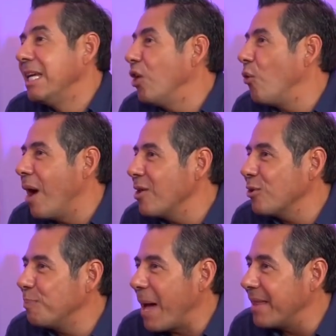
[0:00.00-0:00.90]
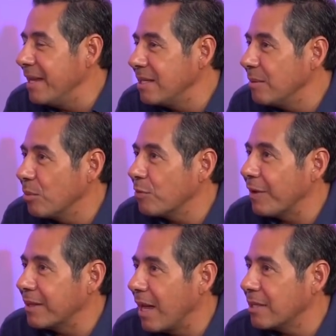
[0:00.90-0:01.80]
Cinco años padrísimos,
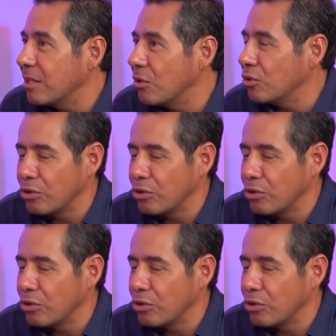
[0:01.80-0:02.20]
fantásticos.